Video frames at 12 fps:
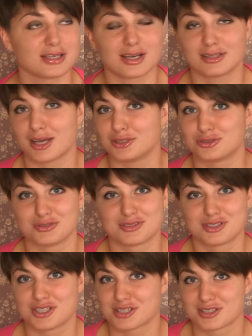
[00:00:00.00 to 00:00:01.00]
никогда еще,
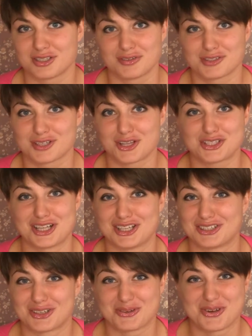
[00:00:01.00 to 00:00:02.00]
честно, не
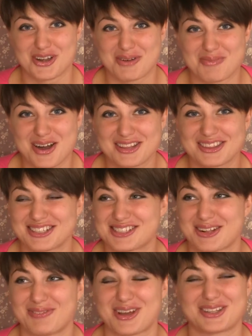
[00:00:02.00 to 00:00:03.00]
встречала такой команды.
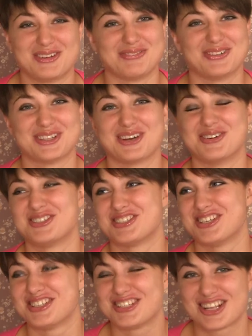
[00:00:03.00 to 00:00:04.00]
С ребятами было
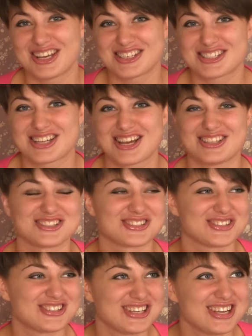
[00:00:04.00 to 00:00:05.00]
очень интересно, они
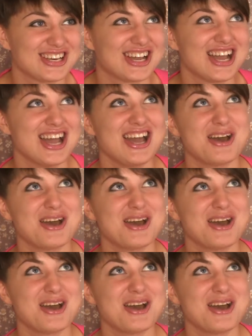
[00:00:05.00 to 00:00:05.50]
шутили,